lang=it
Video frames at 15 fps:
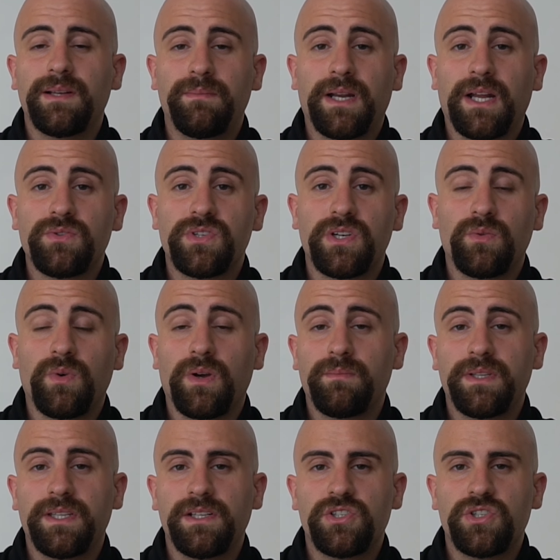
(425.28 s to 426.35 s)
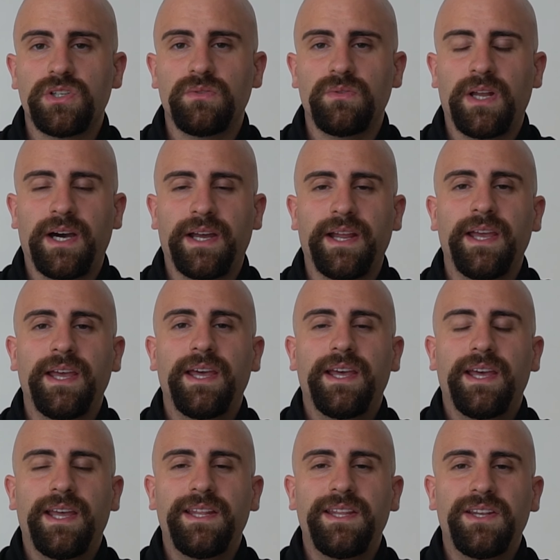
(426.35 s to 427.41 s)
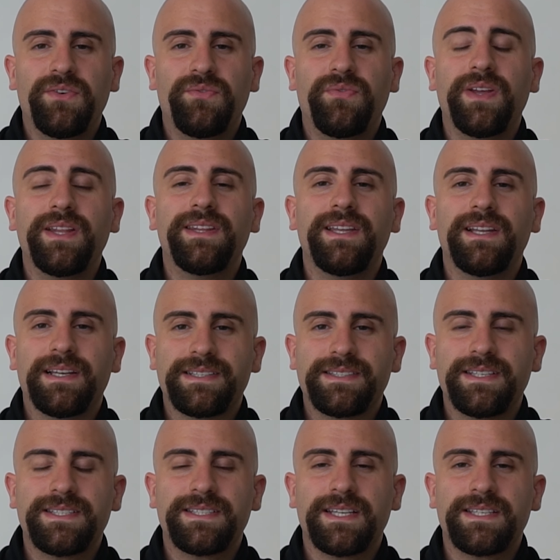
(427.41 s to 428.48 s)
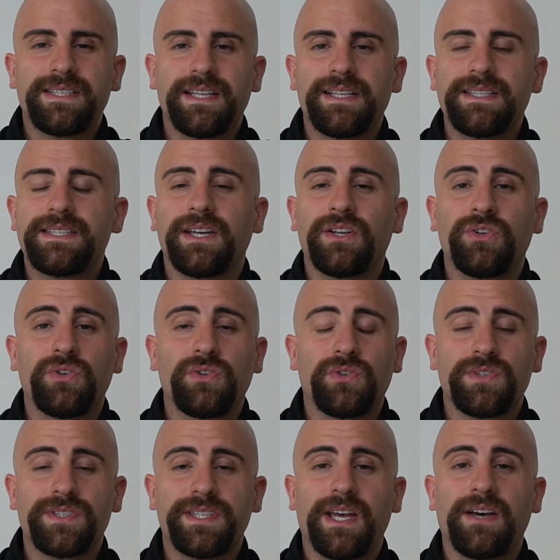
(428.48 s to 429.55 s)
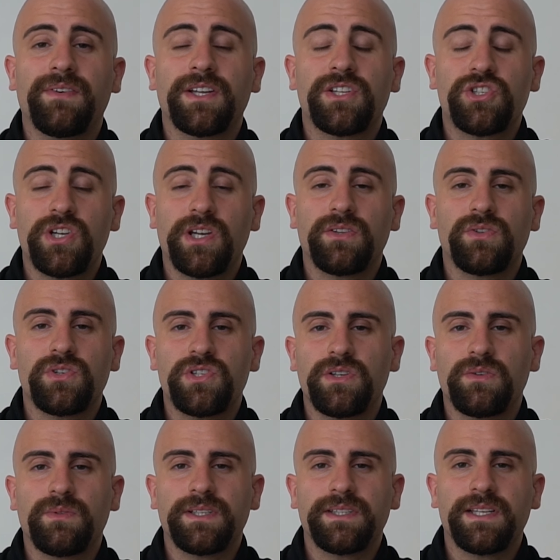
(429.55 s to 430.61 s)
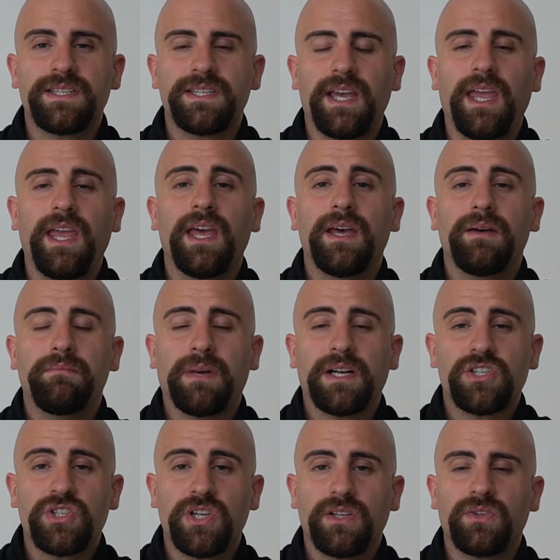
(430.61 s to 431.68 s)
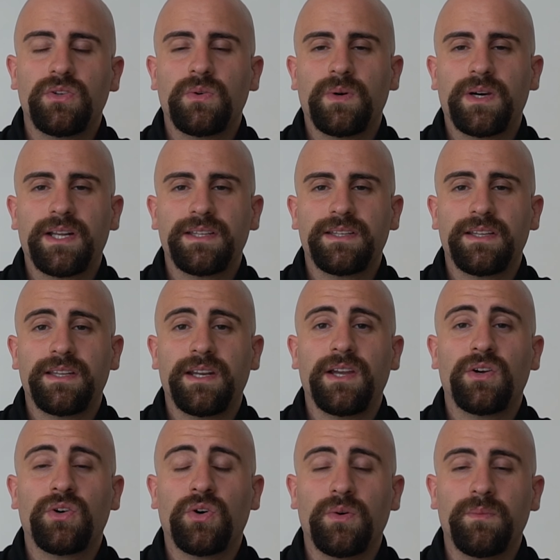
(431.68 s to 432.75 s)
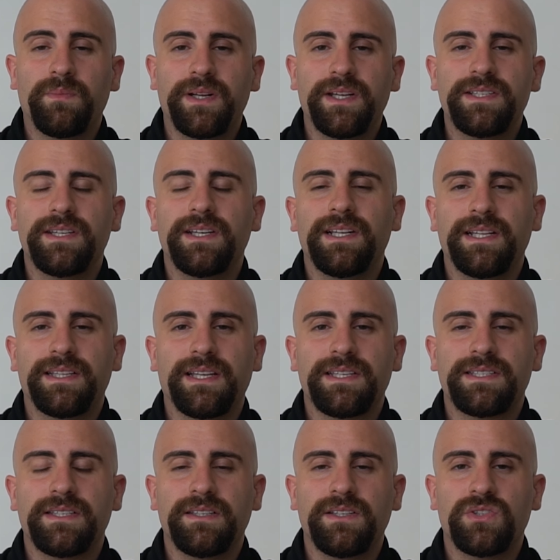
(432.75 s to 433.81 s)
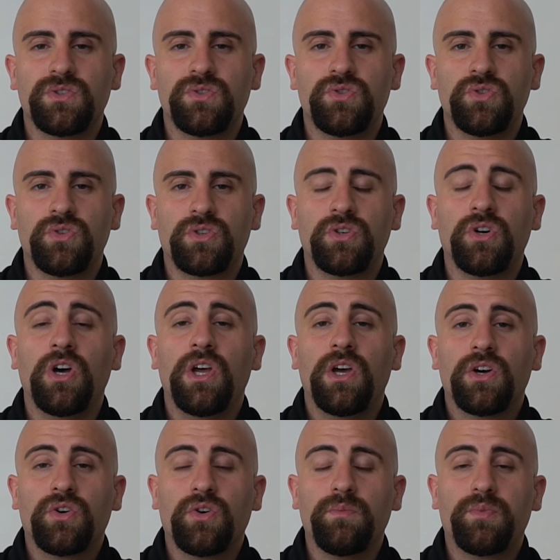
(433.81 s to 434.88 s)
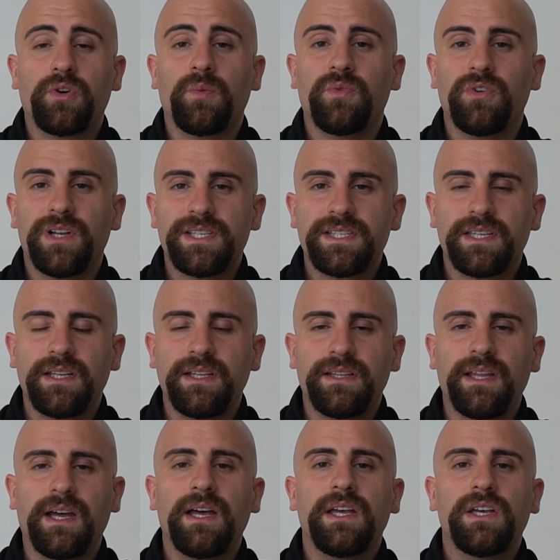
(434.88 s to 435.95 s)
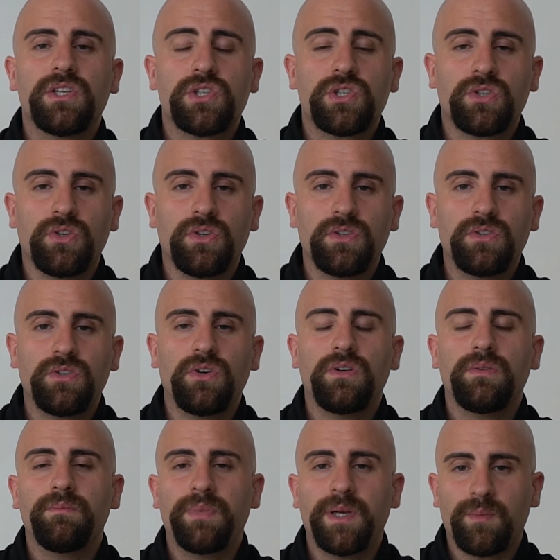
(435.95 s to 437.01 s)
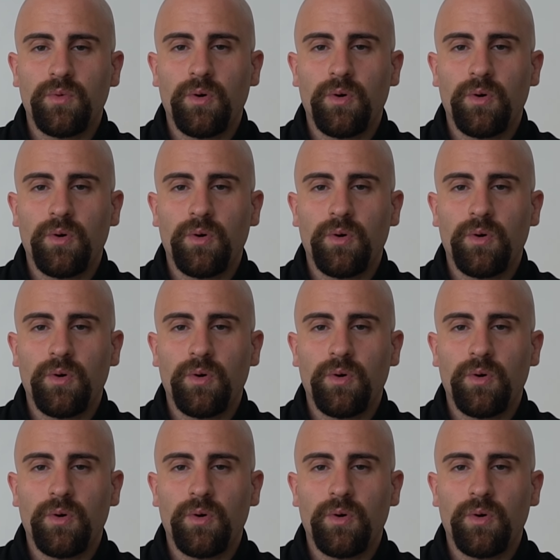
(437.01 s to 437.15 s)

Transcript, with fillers: il browser web del cellulare ed in effetti la stessa stanza non costava 156 ma 143 comprese le tasse di soggiorno con proprio la scritta sconto per